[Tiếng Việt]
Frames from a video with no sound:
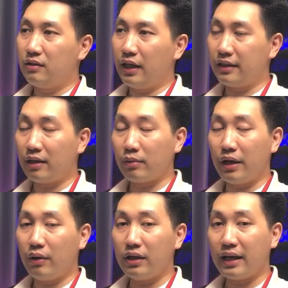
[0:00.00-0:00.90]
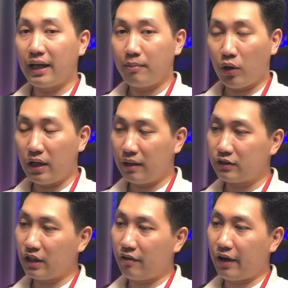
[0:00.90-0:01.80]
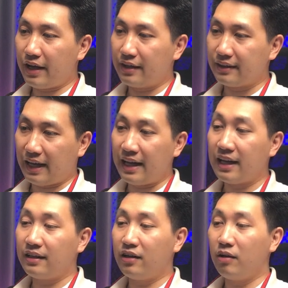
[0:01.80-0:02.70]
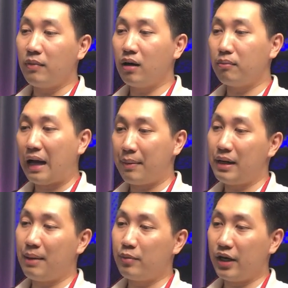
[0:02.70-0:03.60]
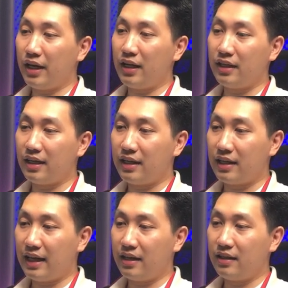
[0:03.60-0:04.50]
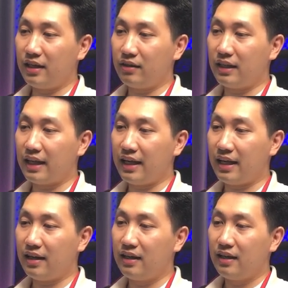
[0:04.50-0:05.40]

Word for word: thì trong cái hiệu ứng này mỗi lần generate hiện tại nó mất 35 Reddit anh chị đây anh chị có thể thấy ha